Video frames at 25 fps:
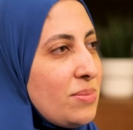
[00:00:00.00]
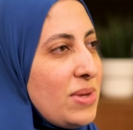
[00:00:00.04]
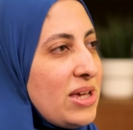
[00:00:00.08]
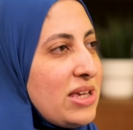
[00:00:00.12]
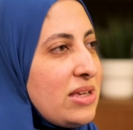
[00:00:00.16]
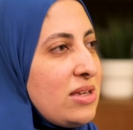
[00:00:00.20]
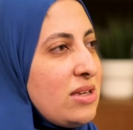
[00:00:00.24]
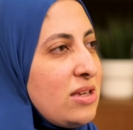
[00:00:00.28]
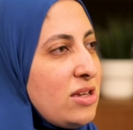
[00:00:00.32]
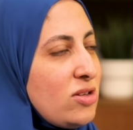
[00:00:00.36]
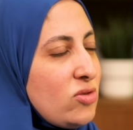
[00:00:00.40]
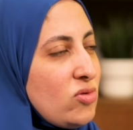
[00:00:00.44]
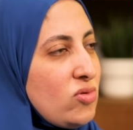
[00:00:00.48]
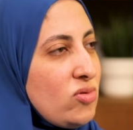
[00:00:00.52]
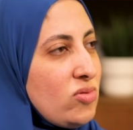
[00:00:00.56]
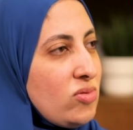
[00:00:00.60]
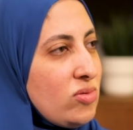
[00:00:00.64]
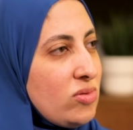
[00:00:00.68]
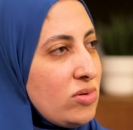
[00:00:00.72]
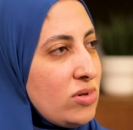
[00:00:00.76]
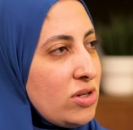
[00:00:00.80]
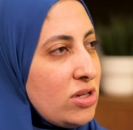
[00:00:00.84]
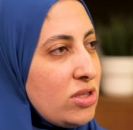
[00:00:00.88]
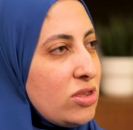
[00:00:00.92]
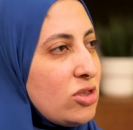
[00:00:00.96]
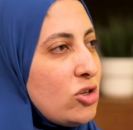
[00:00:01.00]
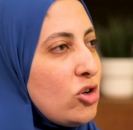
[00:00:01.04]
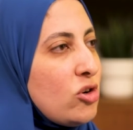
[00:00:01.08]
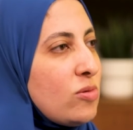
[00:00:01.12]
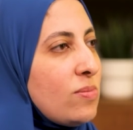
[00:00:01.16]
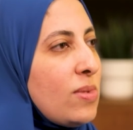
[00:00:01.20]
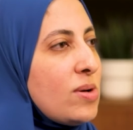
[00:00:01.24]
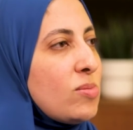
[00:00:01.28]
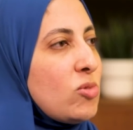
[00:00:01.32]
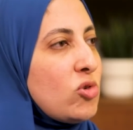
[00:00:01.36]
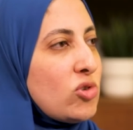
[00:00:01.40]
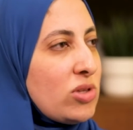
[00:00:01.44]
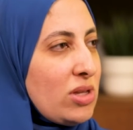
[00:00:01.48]
يبينوا ان
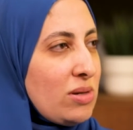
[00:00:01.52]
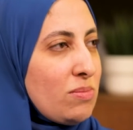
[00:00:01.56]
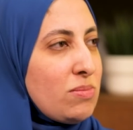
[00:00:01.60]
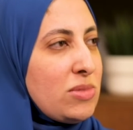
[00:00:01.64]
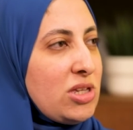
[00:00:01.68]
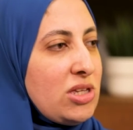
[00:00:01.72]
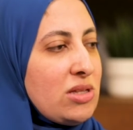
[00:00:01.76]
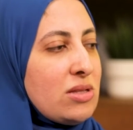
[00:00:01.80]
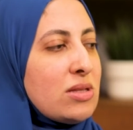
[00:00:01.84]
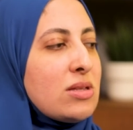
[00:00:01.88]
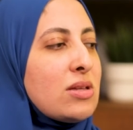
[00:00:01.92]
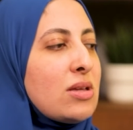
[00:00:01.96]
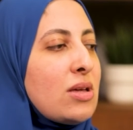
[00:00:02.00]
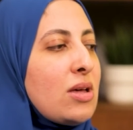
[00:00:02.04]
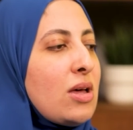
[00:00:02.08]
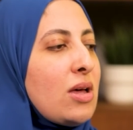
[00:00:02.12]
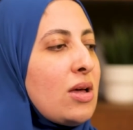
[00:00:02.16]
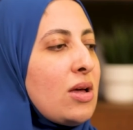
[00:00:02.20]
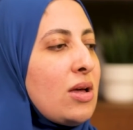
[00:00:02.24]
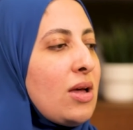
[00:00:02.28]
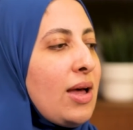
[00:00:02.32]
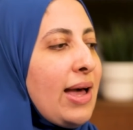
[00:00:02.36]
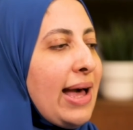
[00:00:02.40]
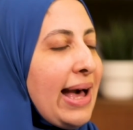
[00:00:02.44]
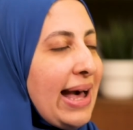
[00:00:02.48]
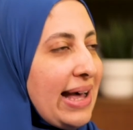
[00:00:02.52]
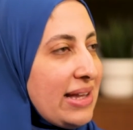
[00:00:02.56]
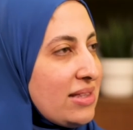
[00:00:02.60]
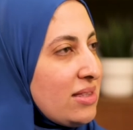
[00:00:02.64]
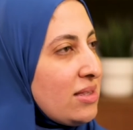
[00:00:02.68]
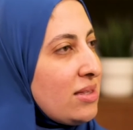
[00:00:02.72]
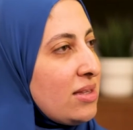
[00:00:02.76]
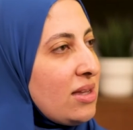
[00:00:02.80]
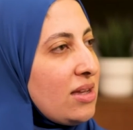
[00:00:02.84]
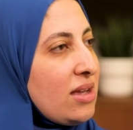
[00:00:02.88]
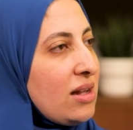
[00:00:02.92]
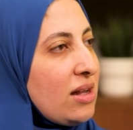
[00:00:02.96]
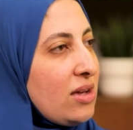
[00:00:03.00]
هم مهتمين
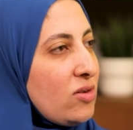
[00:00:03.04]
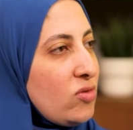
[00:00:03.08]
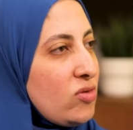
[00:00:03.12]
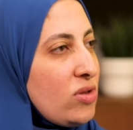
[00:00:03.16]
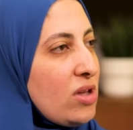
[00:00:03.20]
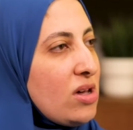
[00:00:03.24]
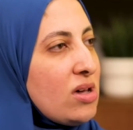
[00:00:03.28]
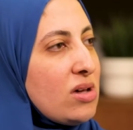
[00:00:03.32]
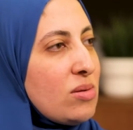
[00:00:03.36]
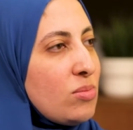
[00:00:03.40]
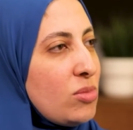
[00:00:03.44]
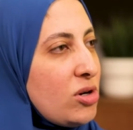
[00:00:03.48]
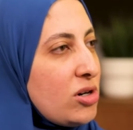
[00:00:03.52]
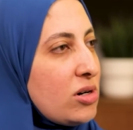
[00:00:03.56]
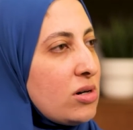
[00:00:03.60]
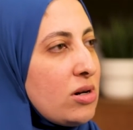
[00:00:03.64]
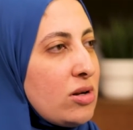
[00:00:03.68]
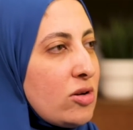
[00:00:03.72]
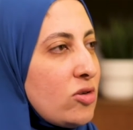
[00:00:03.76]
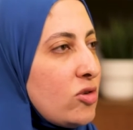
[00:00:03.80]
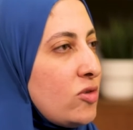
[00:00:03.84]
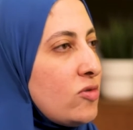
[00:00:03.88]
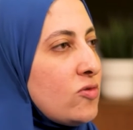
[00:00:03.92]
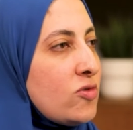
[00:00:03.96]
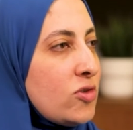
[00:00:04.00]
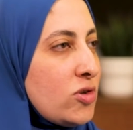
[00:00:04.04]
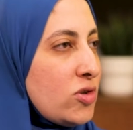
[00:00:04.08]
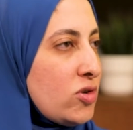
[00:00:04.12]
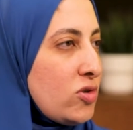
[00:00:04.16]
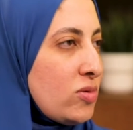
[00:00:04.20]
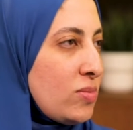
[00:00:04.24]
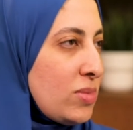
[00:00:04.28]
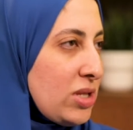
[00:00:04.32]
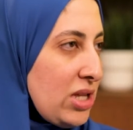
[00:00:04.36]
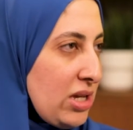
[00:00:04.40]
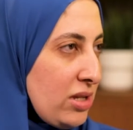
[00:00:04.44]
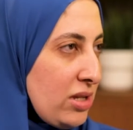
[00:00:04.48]
حتى لو ده بره الكونفورت زون